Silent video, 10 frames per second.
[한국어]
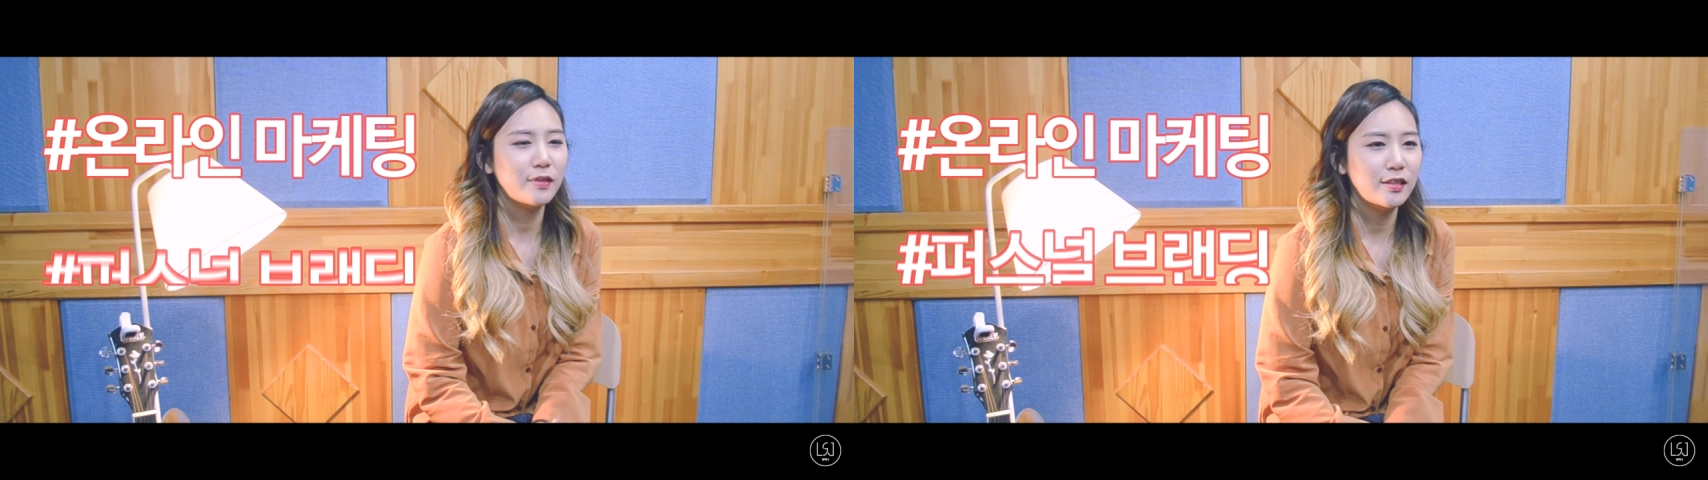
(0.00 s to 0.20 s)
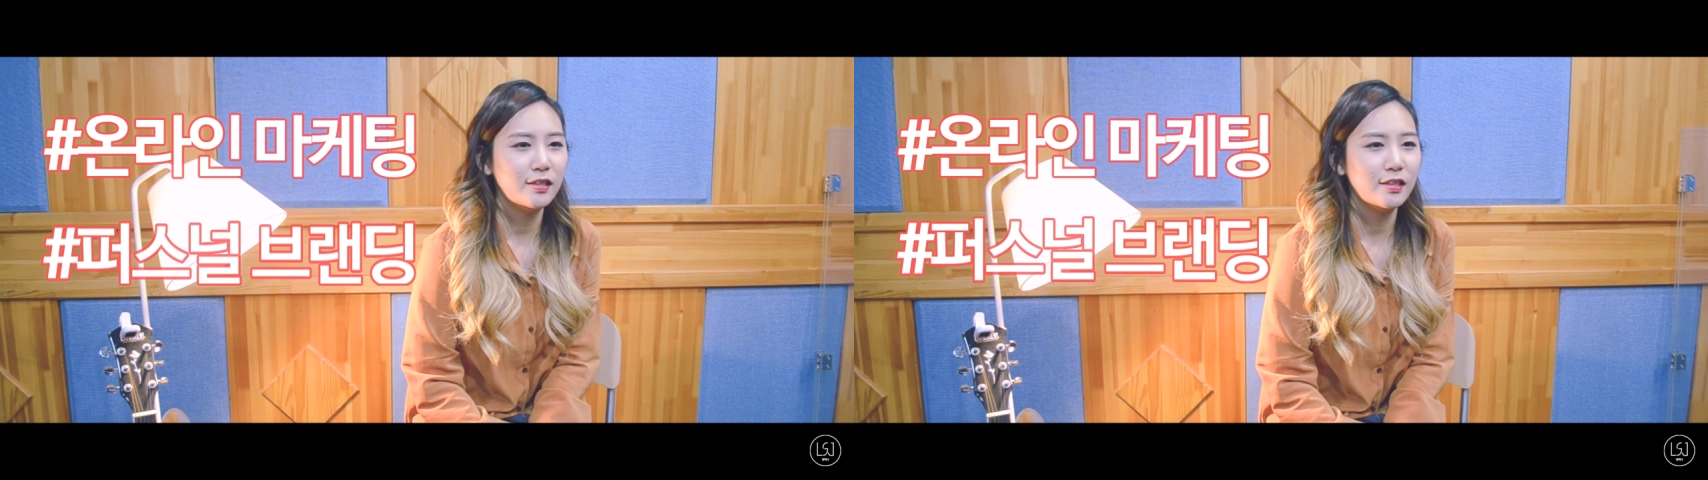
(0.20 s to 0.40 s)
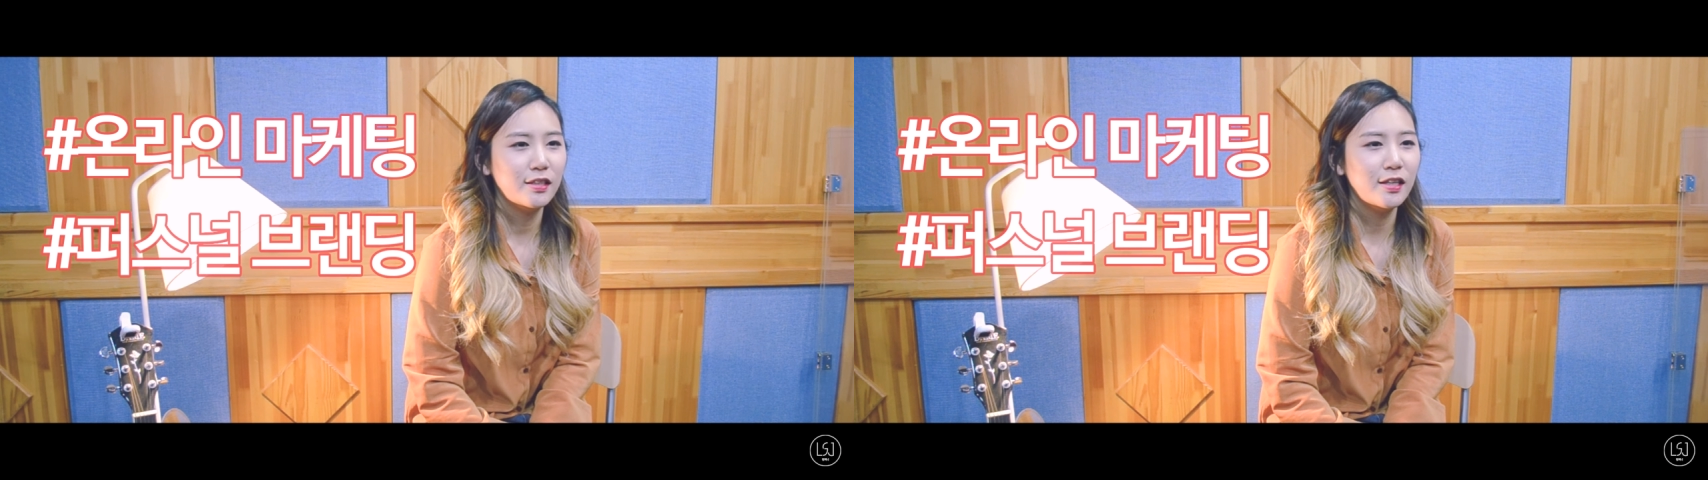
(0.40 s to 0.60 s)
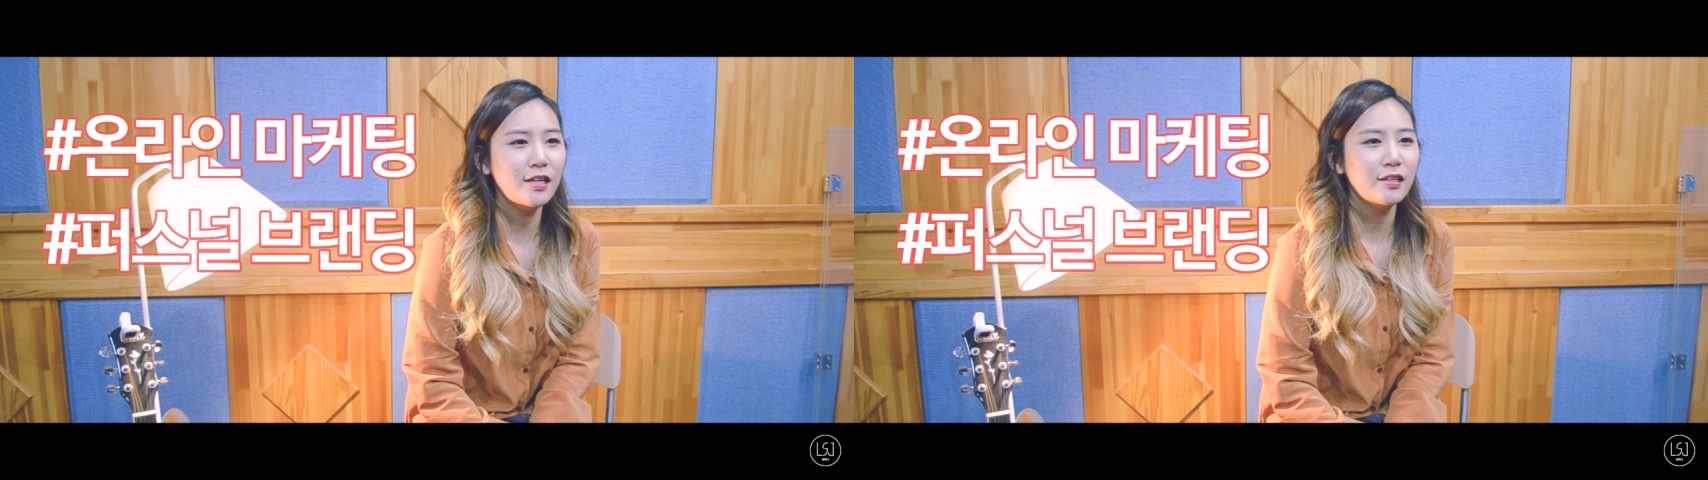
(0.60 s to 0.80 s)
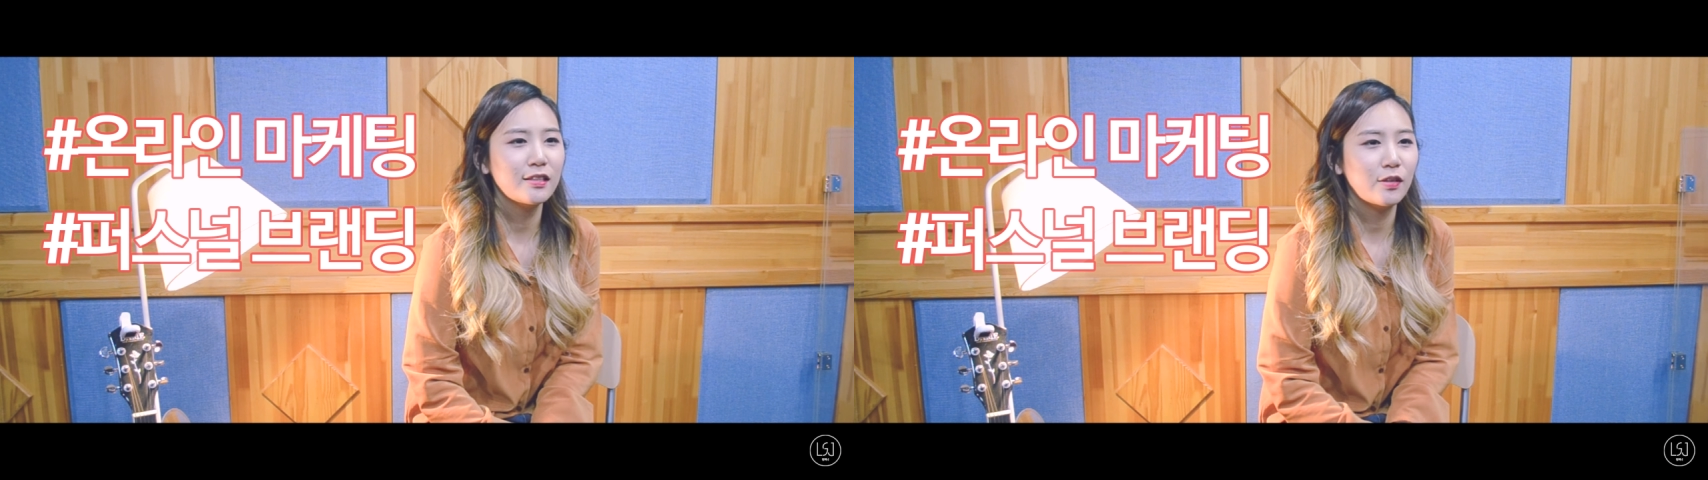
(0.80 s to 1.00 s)

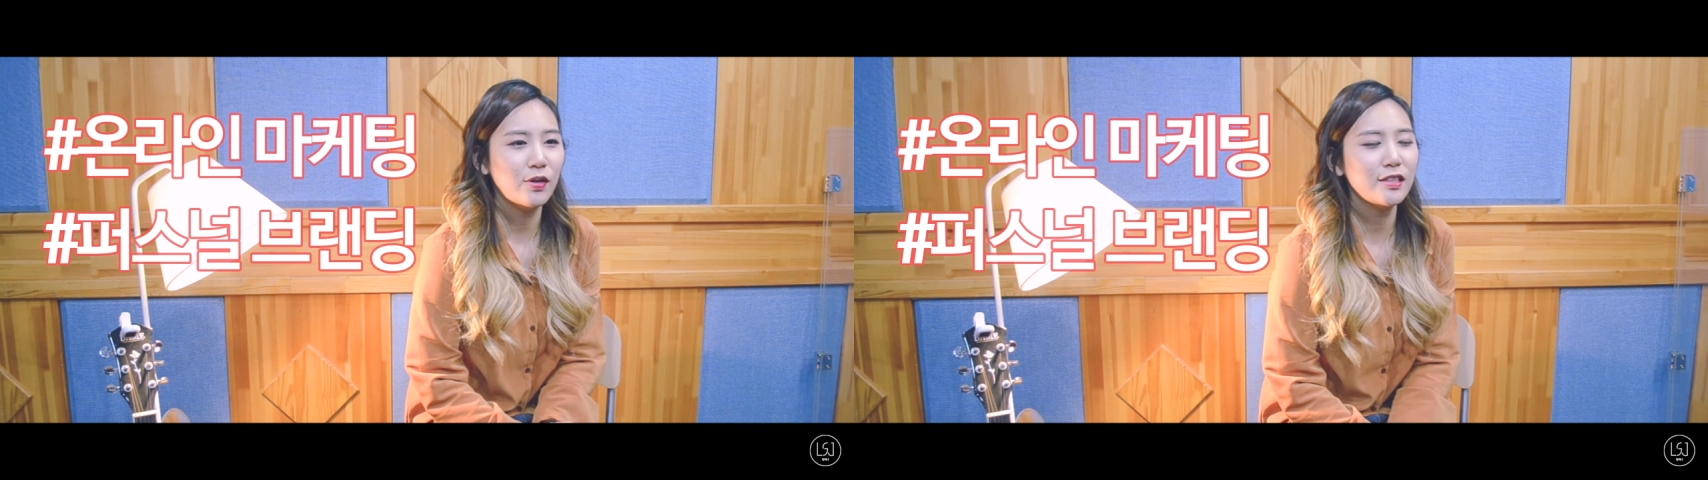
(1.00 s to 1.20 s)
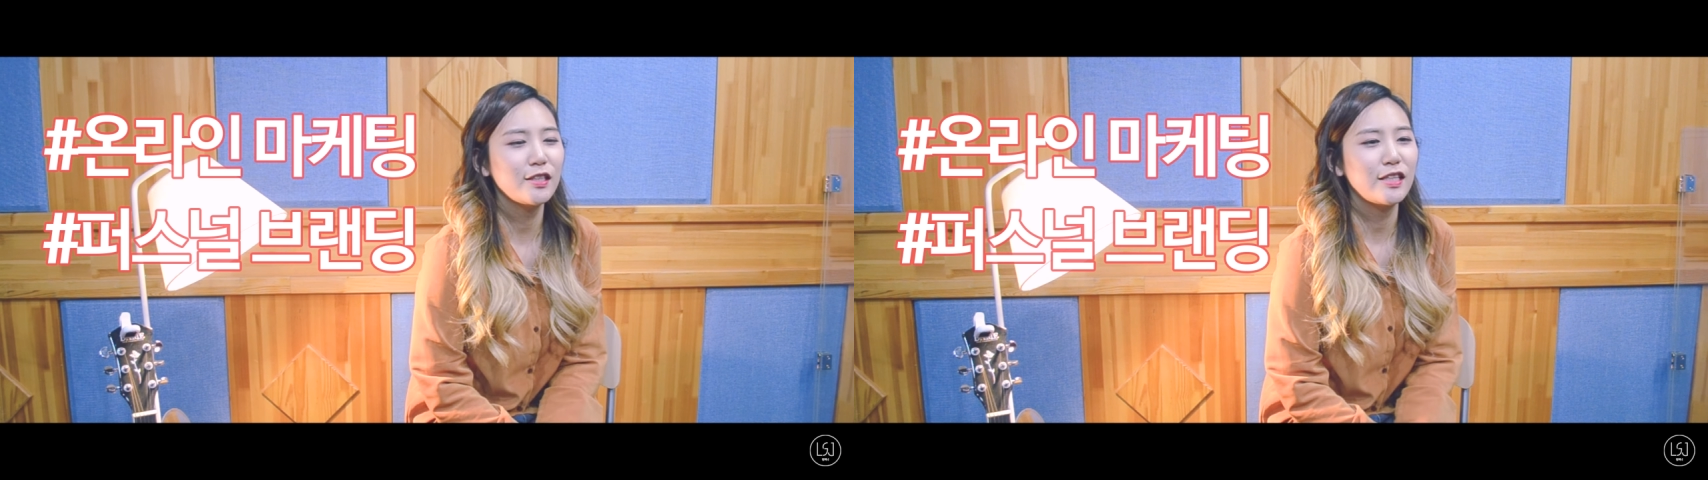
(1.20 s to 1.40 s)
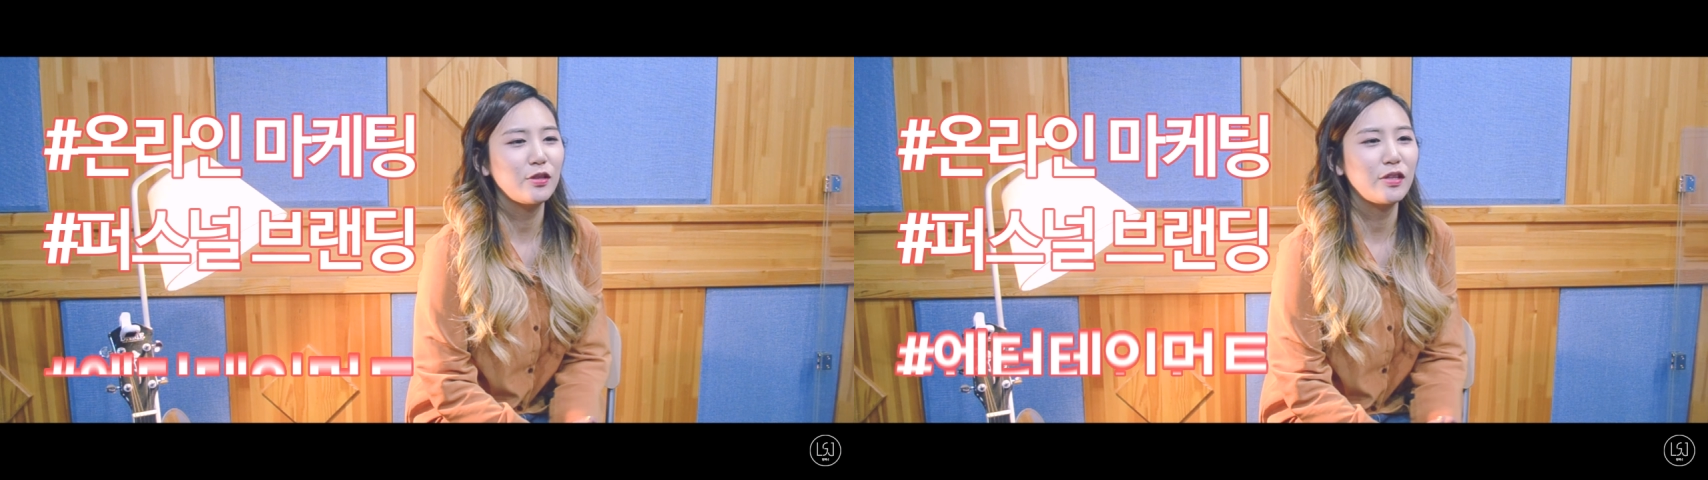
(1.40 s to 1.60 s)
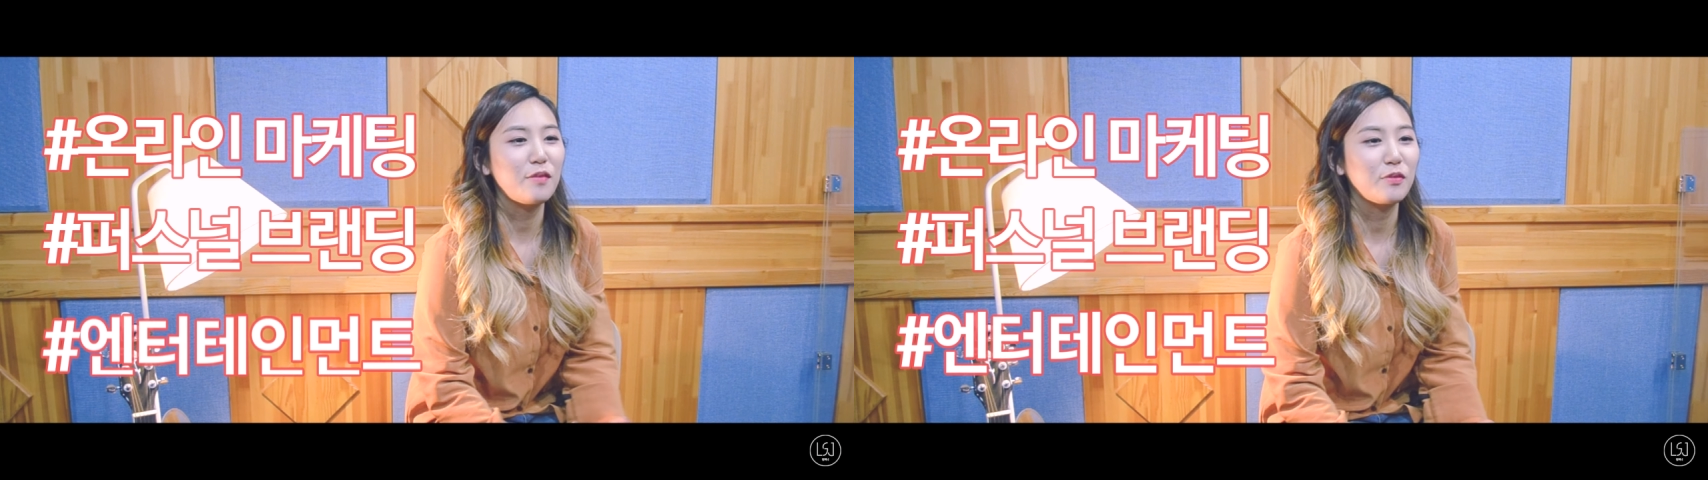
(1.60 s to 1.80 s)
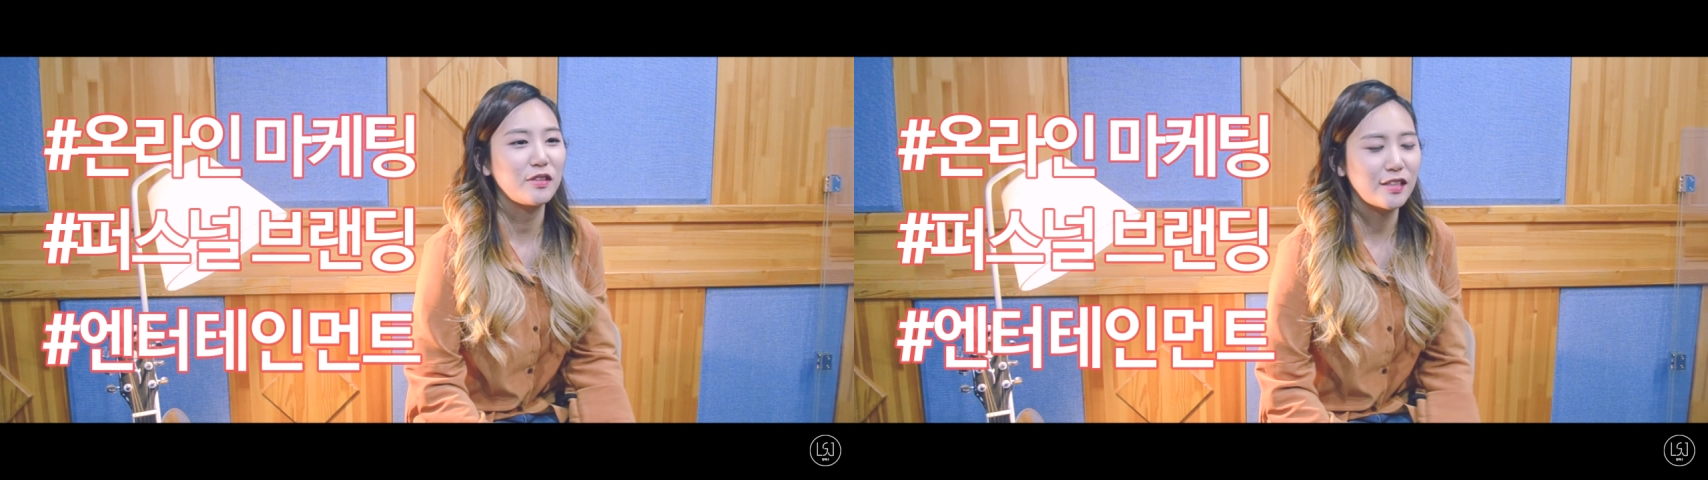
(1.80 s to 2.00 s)
브랜딩이랑 이제 확장해서 엔터테인먼트